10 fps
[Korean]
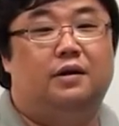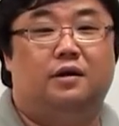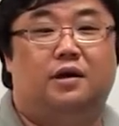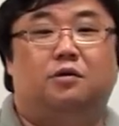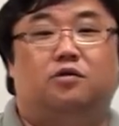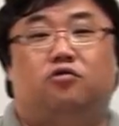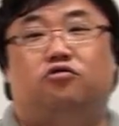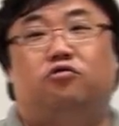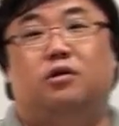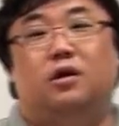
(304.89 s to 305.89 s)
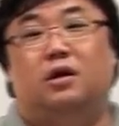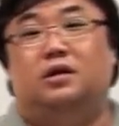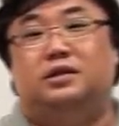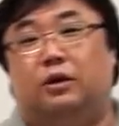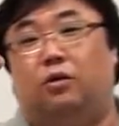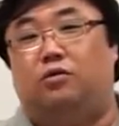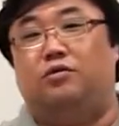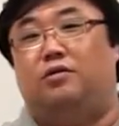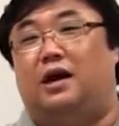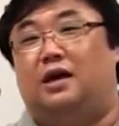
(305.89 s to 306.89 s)
그러면 두
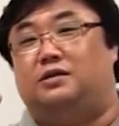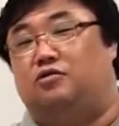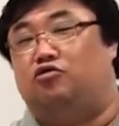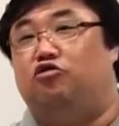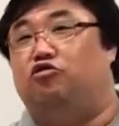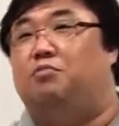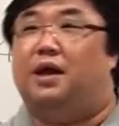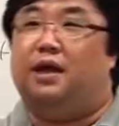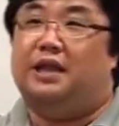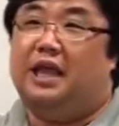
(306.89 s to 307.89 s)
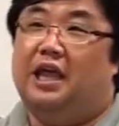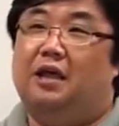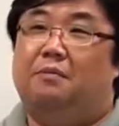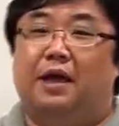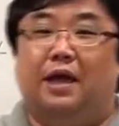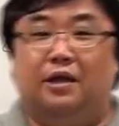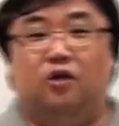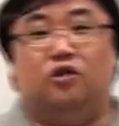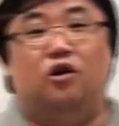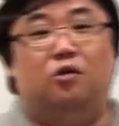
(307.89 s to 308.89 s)
제곱근으로 나가죠. 2배, 4배,
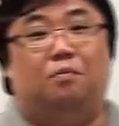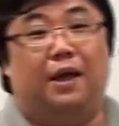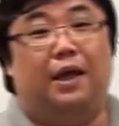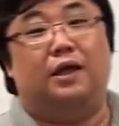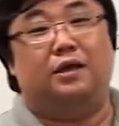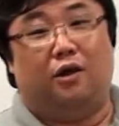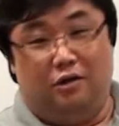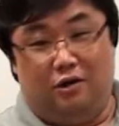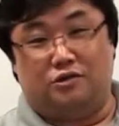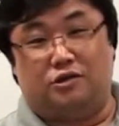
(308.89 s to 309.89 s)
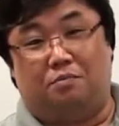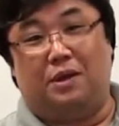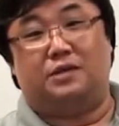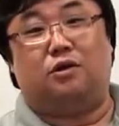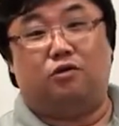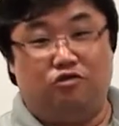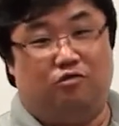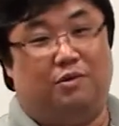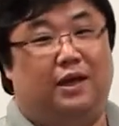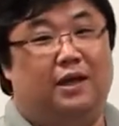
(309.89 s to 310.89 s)
8배, 16배, 32배.